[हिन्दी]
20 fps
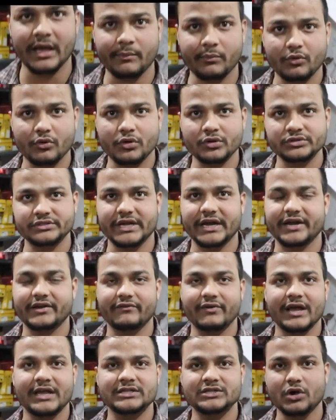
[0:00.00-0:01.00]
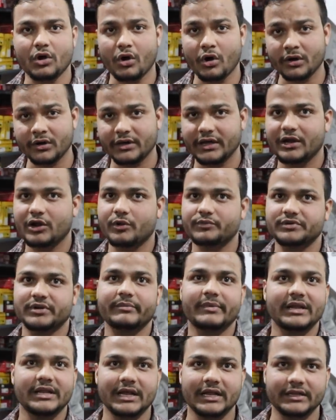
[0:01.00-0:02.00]
आपको सेट वाइज और कलर ऑप्शन
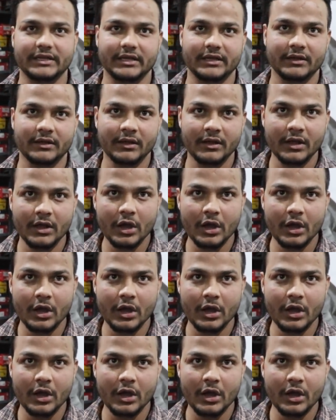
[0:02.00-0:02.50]
मिल जाते हैं